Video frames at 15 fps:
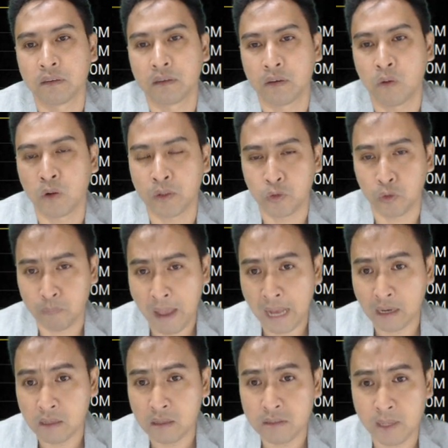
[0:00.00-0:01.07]

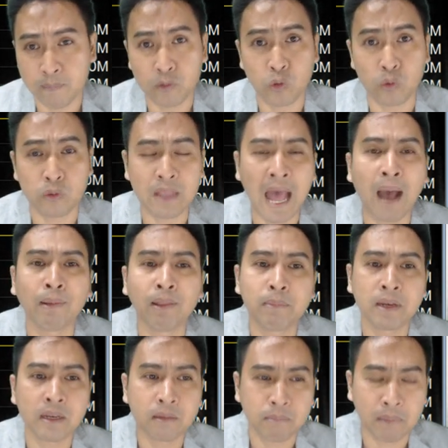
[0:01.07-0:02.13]
6.8 หรือ 10.3 เนี่ย
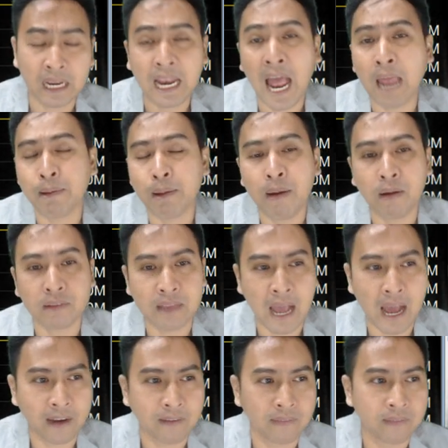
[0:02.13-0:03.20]
มันไกลไปเปล่าอา
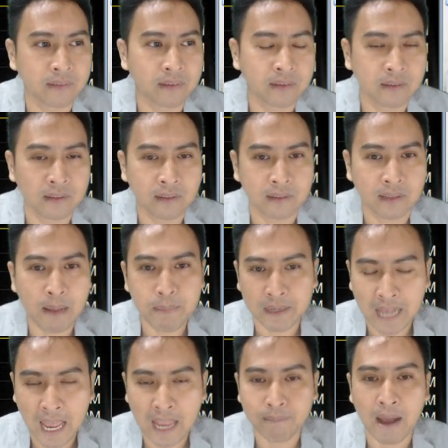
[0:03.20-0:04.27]
จารย์ถ้ามัน
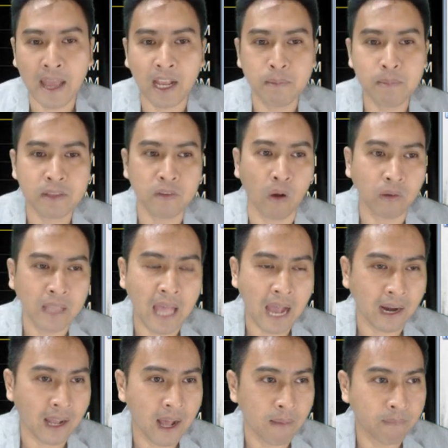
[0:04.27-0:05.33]
ไกลไปก็มี2 อย่าง
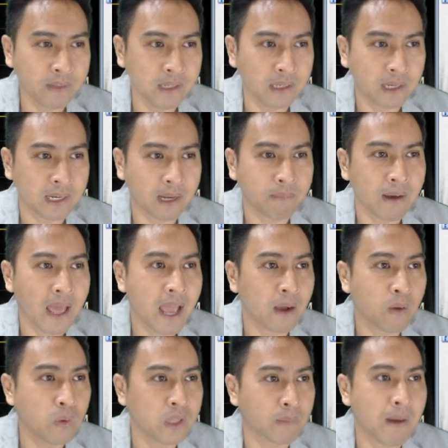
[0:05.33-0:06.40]
นะครับ 1 อันดับแรก
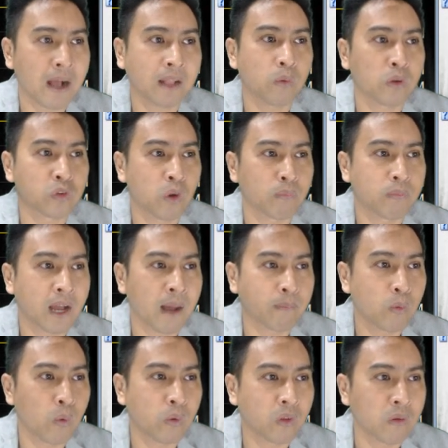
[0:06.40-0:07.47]
หุ้นจะพักตัวจบนะครับ
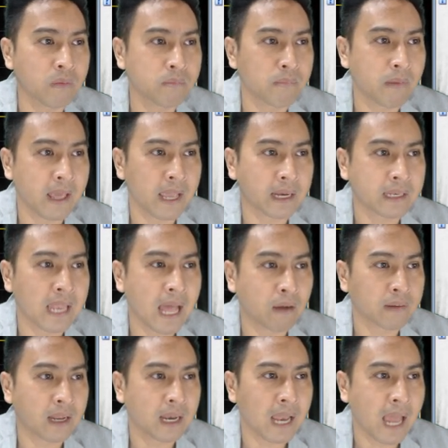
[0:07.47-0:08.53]
ควรต้องเบรกดาว
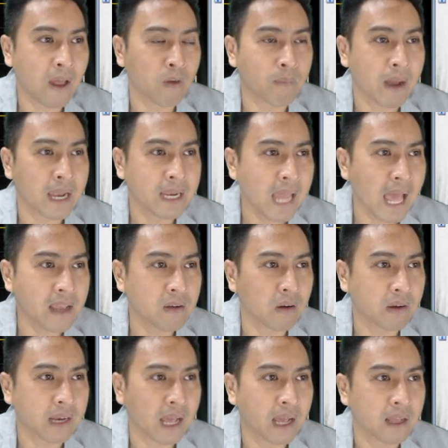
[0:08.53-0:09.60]
เทรนไลน์ออกมาให้ได้ก่อ
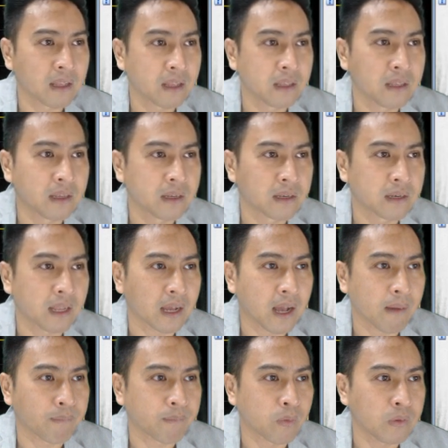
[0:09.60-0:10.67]
นนะค
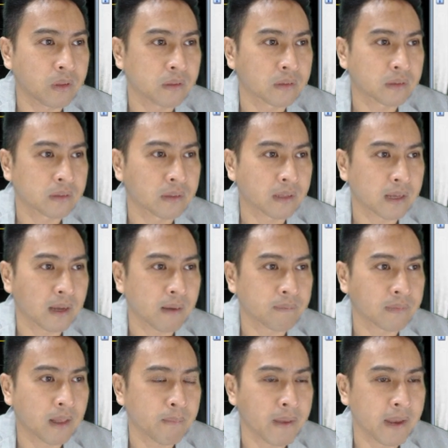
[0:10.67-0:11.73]
รับหุ้นนะครับ
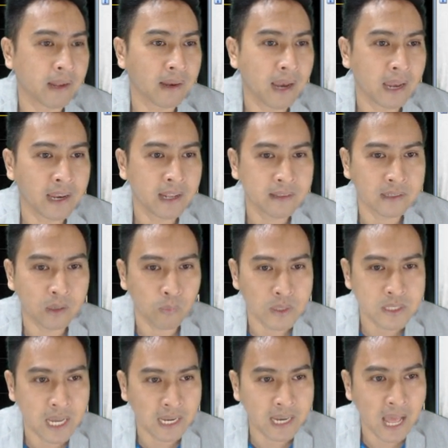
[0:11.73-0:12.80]
ถ้าเบรกดาวเทรนไลน์เนี่ยถือว่า
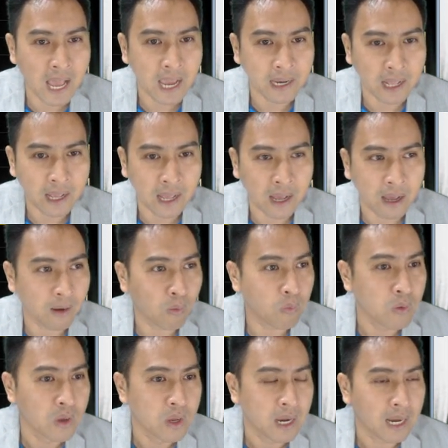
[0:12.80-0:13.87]
ใช้ได้นะ
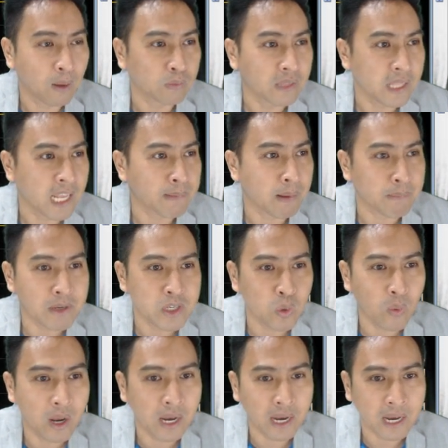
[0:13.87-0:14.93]
เราตีกันแบบไม่
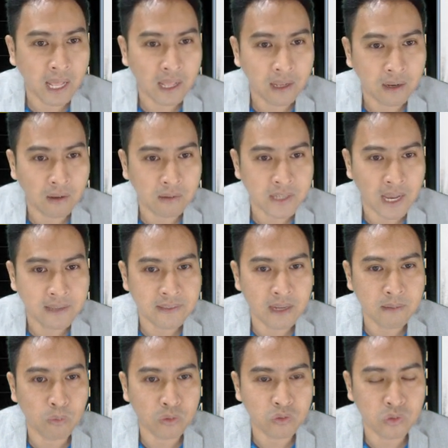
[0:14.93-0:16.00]
ช่วยเลยนะก็ใช้เส้น
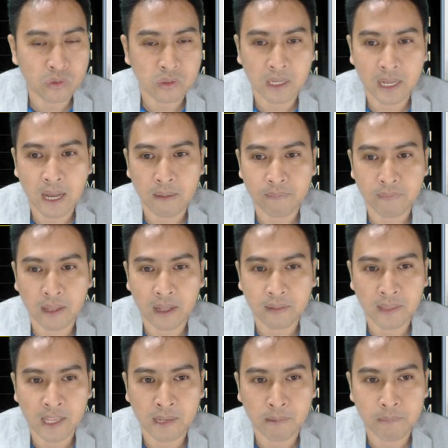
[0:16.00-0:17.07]
บนสุดนะครับนะ
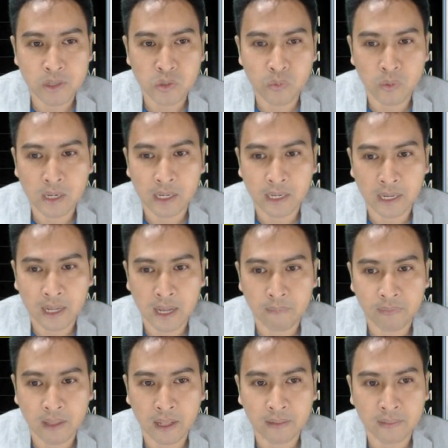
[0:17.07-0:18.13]
ตีแบบไม่ช่วยเลยนะครับ
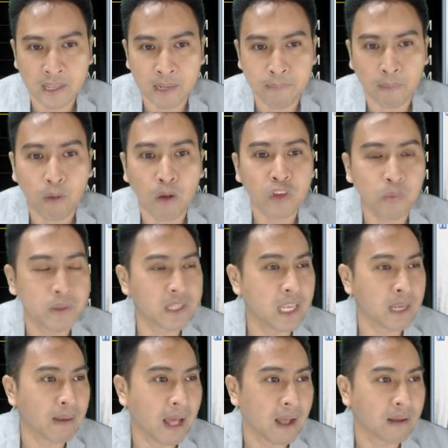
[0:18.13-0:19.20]
นะตีกันแบบคอนเซอร์เวที
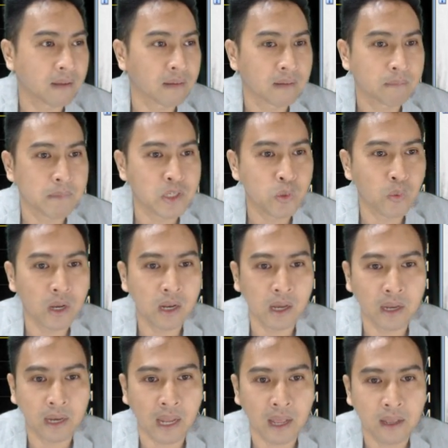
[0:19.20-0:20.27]
ฟละไม่ช่วยเล
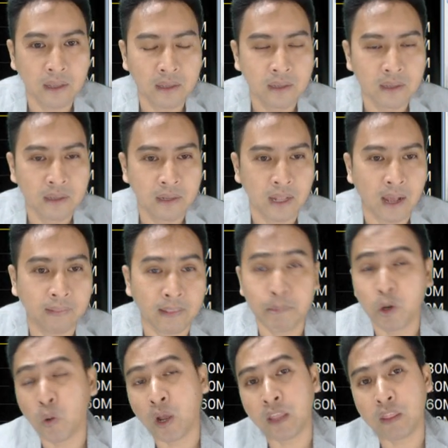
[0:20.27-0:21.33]
ยนะครับแต่มั
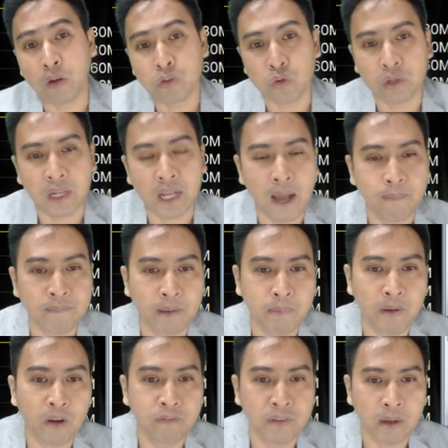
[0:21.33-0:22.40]
นโดนแค่2จุดนะครับยัง
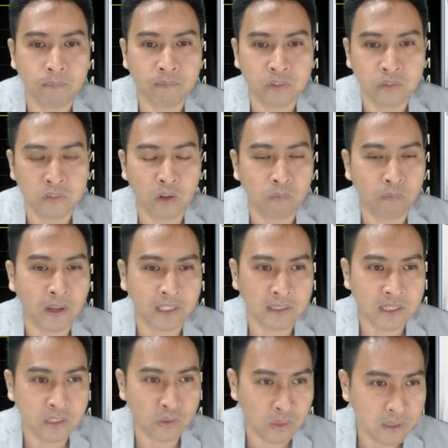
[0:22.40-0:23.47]
ไม่คอนเฟิร์มต้องปัดจะ
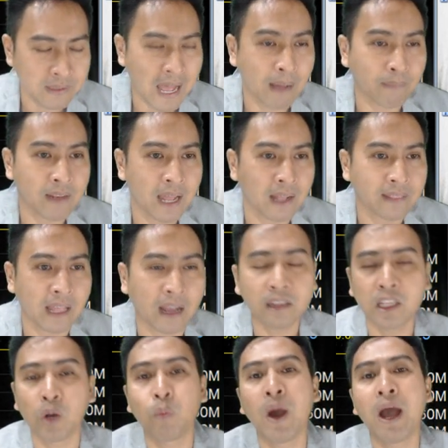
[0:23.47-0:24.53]
เจอจุดที่3นี่แหละแต่ก็
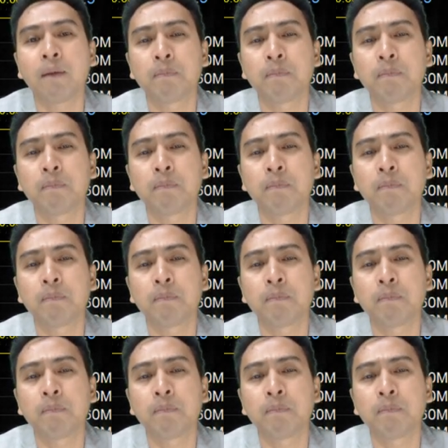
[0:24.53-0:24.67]
ถือว่า